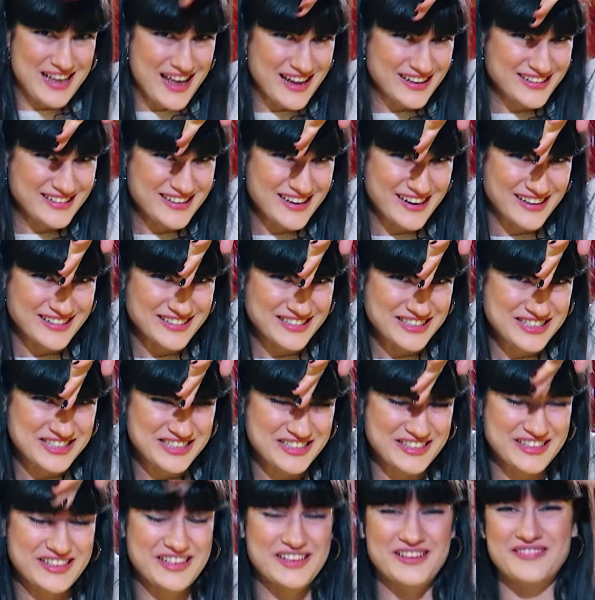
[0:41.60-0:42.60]
Sadi
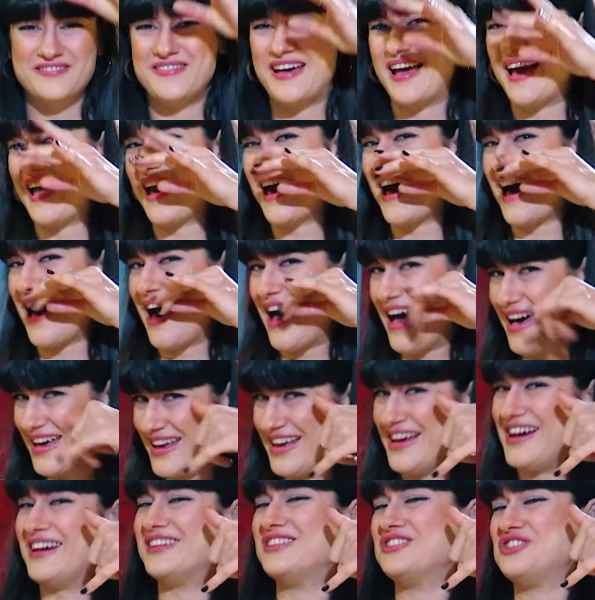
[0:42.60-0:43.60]
Alışık ve
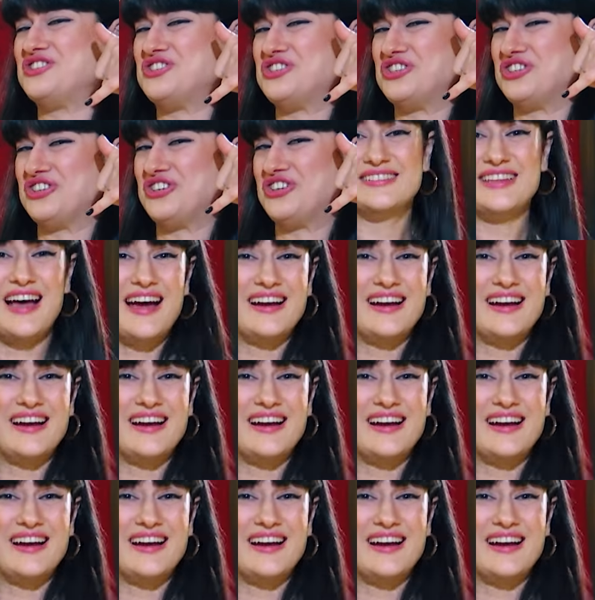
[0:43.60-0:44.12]
Ayhan Işık.